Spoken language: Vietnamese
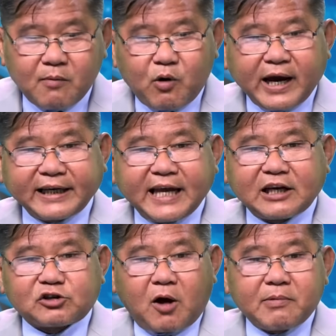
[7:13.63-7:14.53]
một cái anh
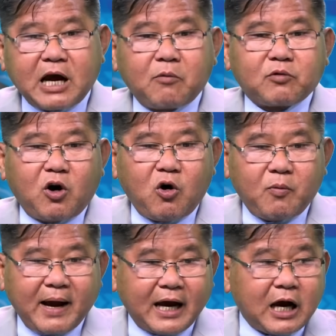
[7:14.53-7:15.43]
hàng xóm khổng lồ
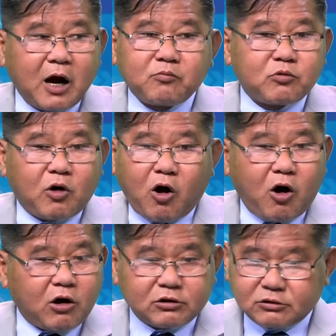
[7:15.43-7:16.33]
mà không
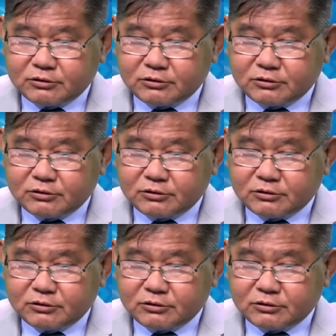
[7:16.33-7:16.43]
có